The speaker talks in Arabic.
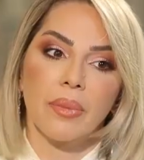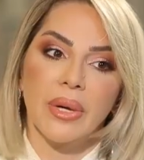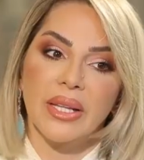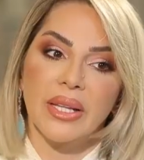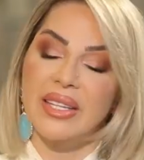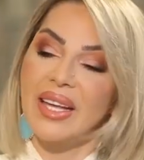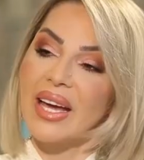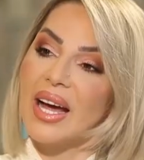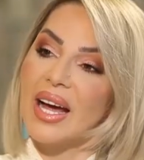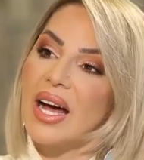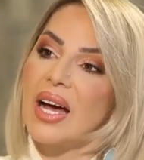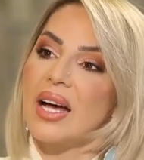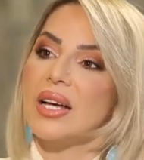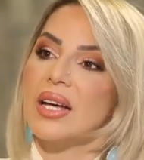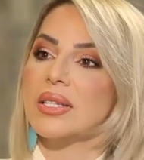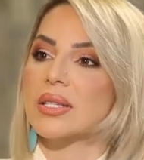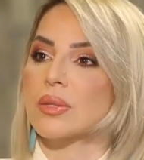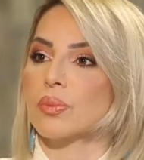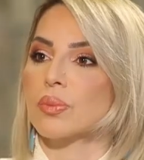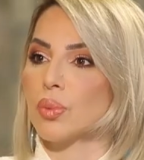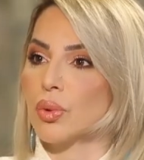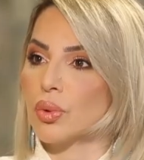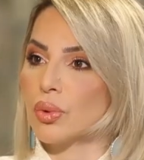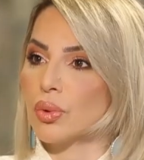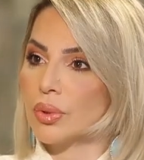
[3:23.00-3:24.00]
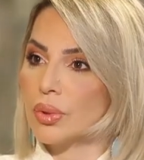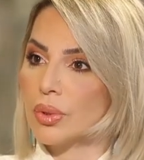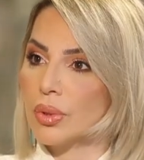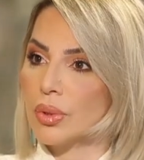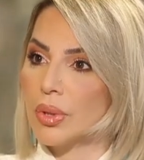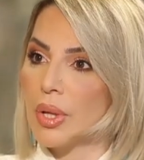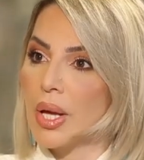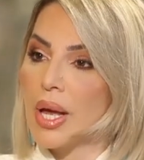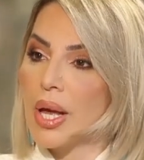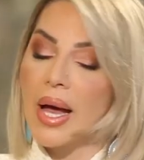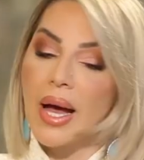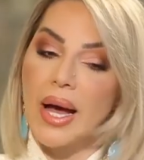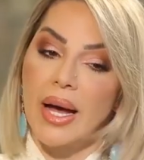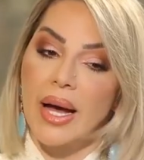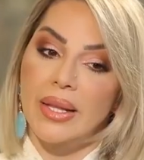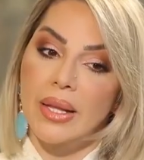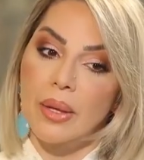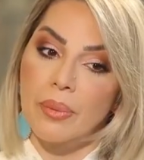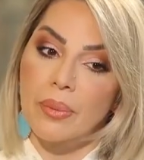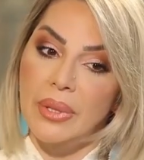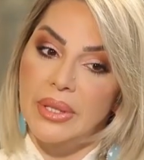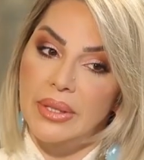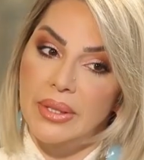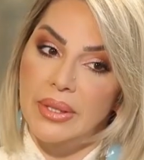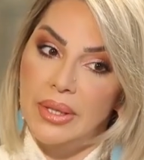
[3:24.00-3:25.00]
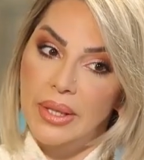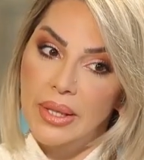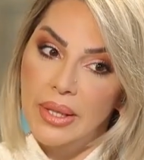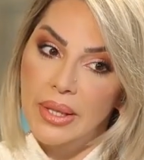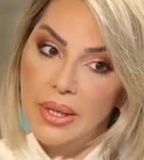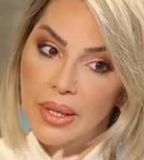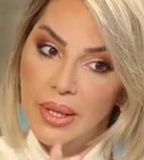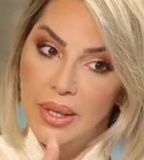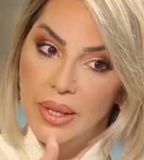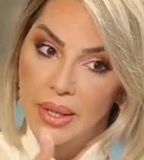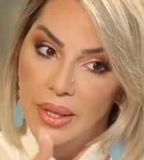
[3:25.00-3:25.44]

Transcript: بدي حاسبه انا بدي